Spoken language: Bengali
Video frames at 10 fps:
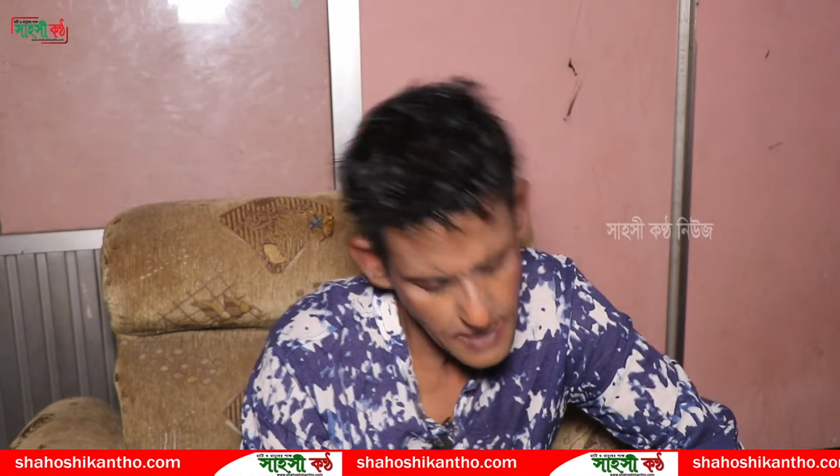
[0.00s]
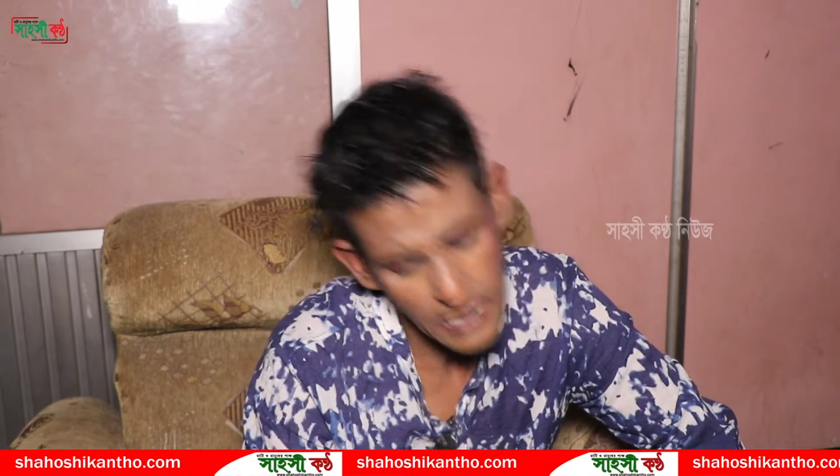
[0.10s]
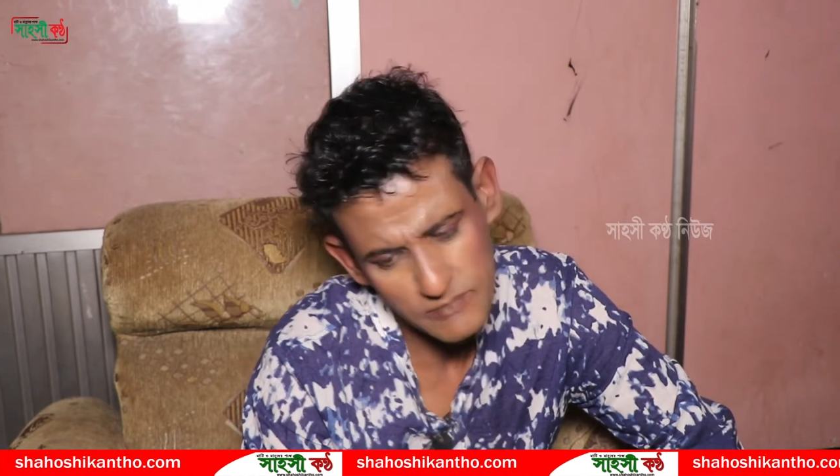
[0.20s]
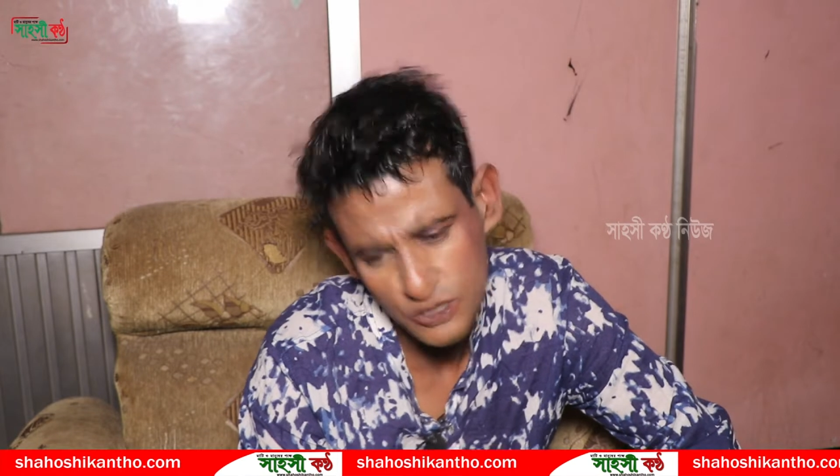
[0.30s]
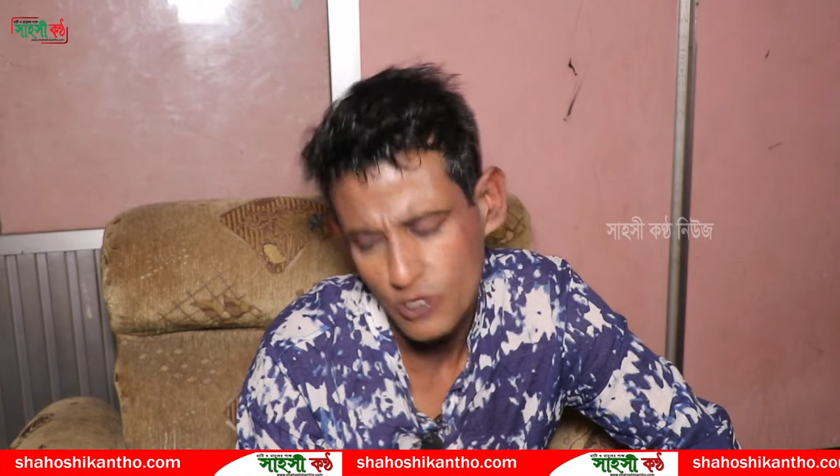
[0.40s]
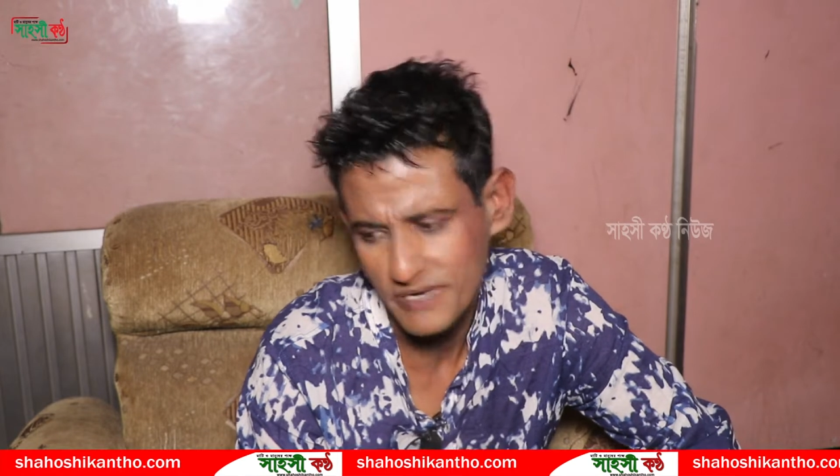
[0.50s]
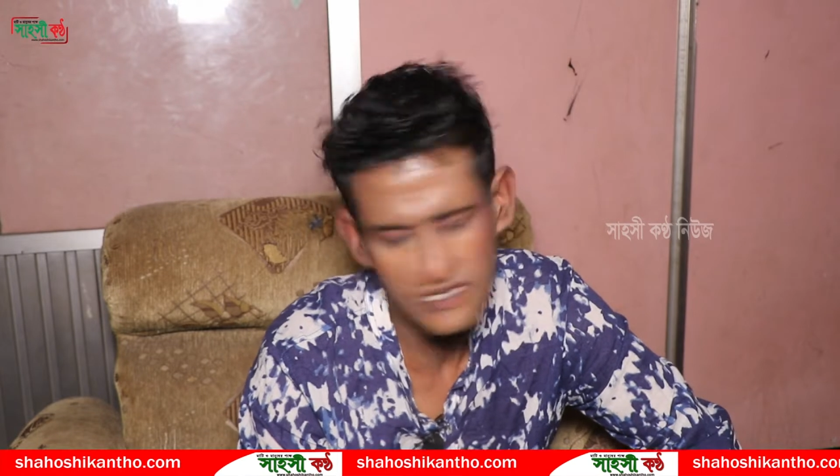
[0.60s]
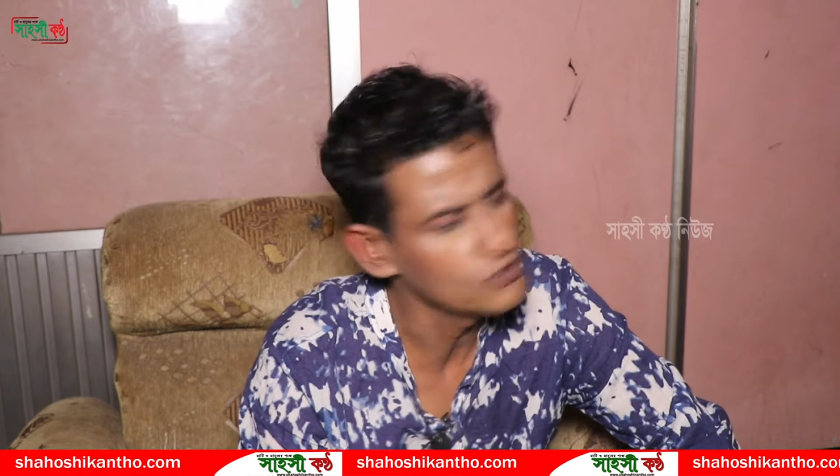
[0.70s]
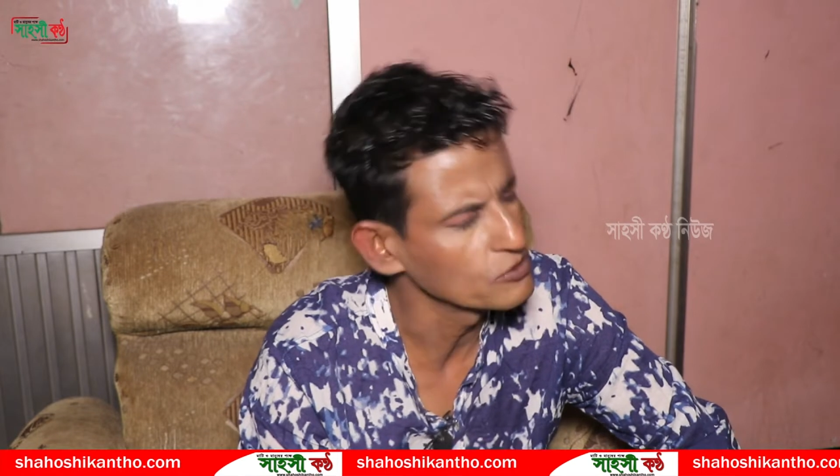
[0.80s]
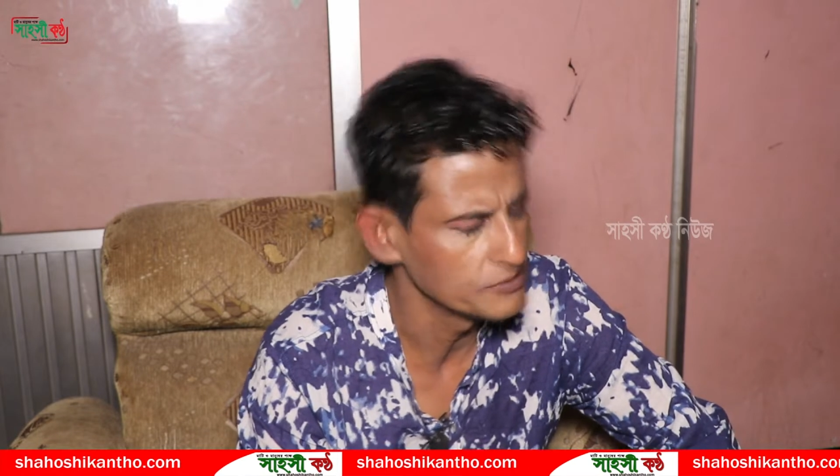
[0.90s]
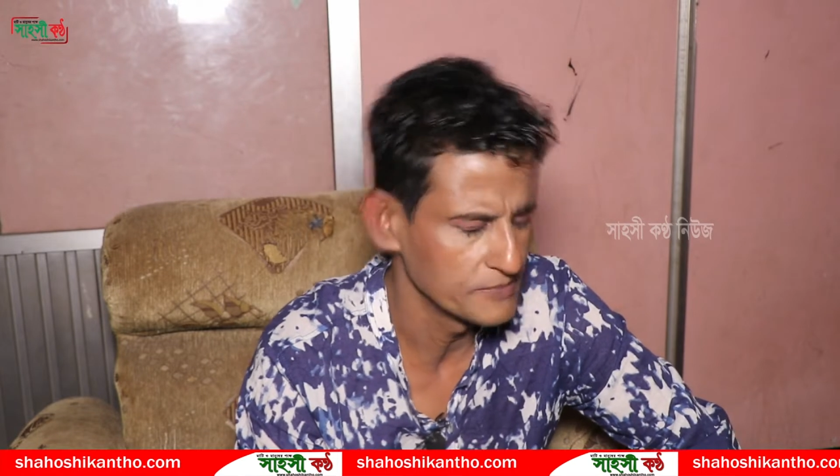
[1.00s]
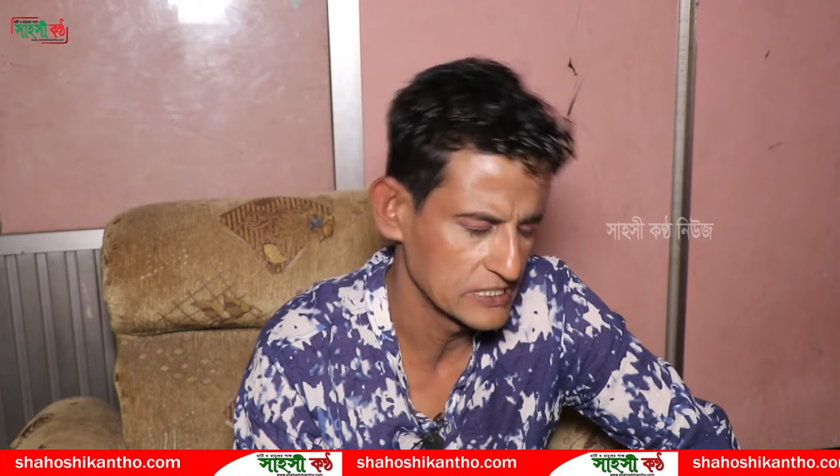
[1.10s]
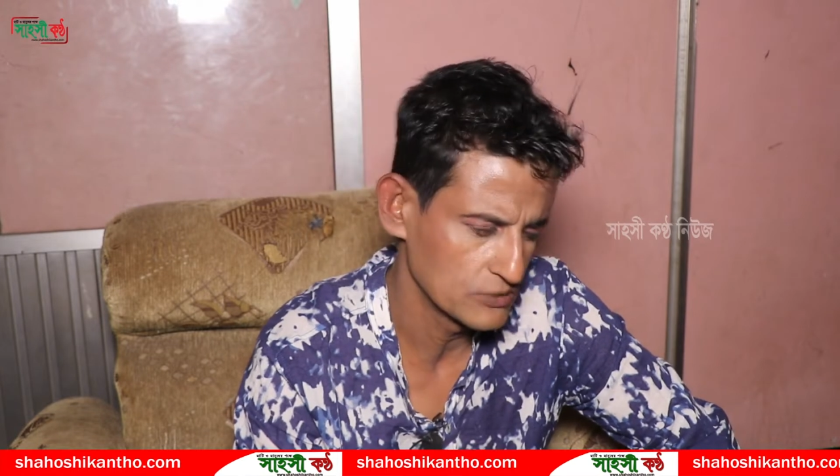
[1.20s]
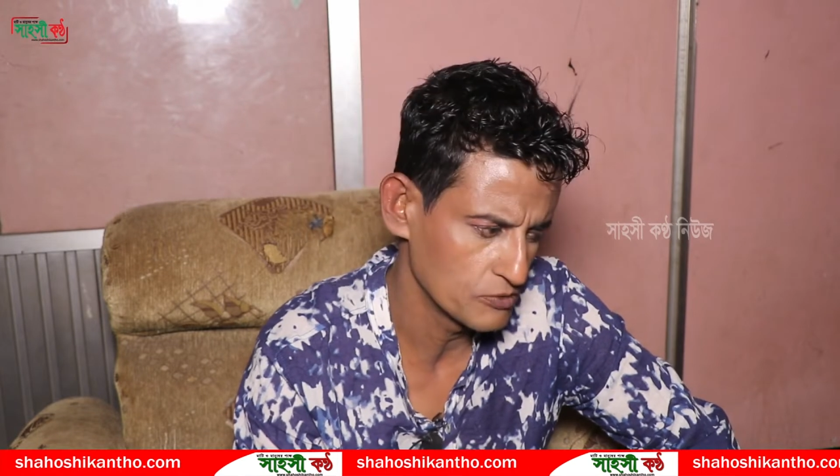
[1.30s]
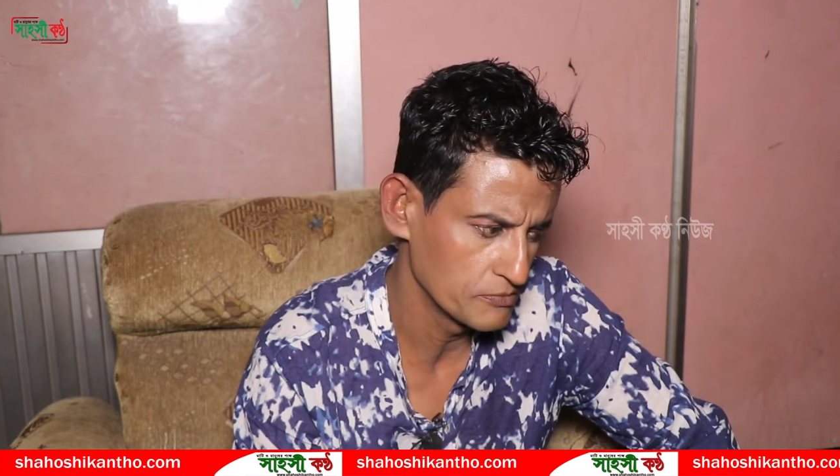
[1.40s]
আমি সবাইকে
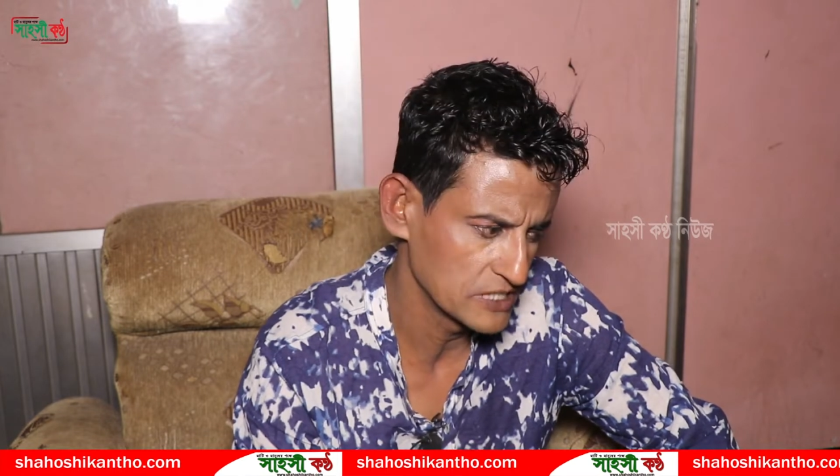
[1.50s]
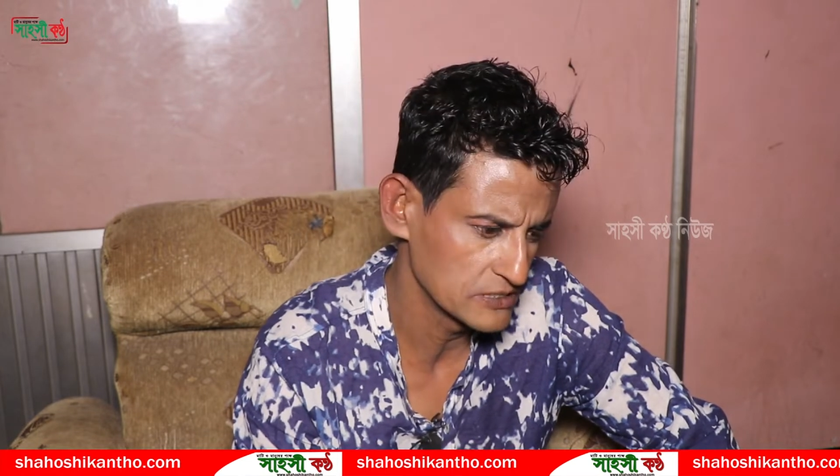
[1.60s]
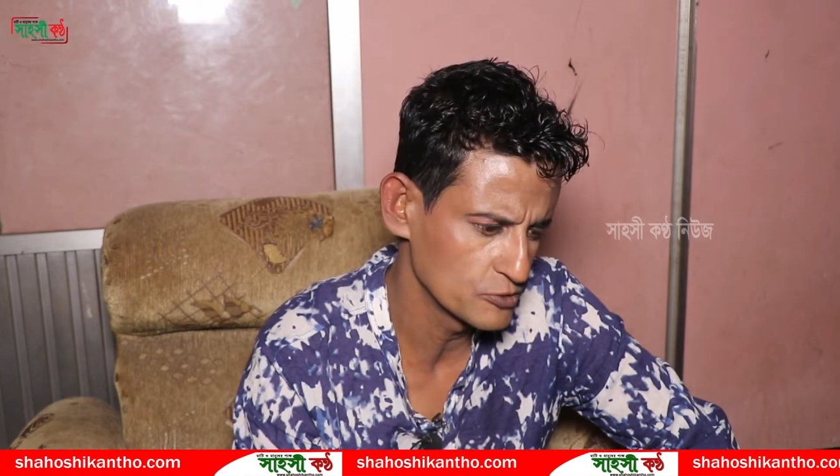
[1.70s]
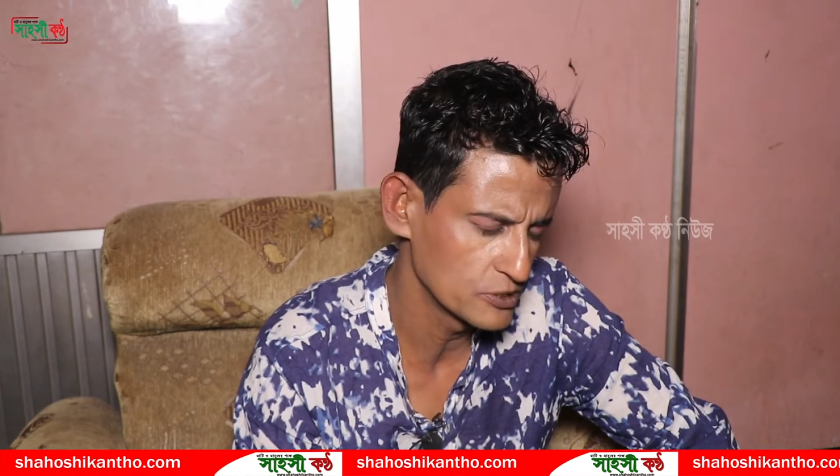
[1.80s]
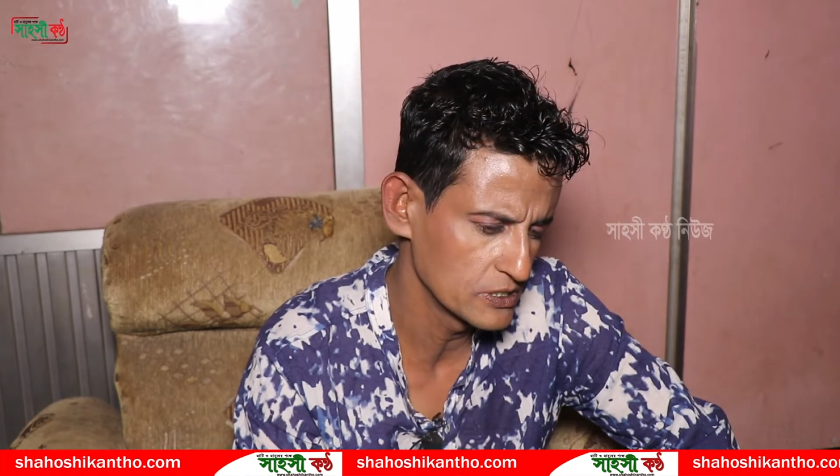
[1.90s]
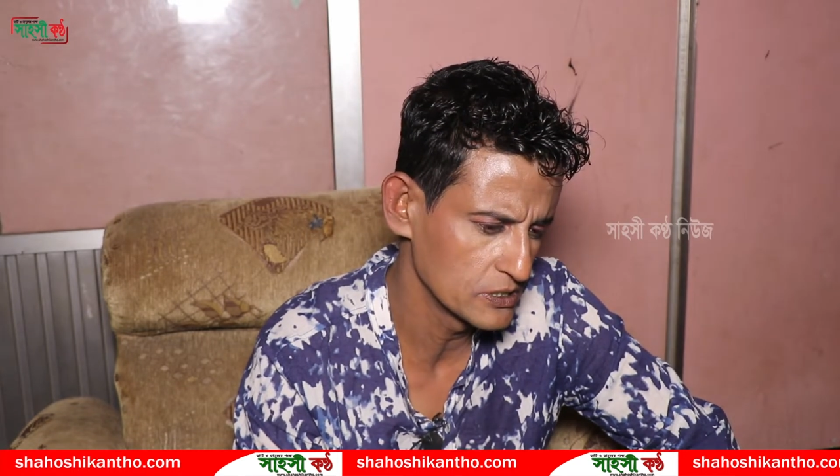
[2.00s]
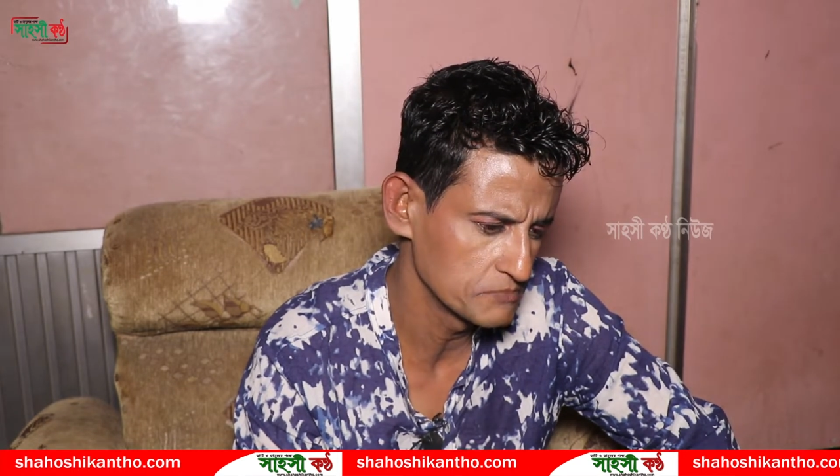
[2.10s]
মানে মাঝে মধ্যে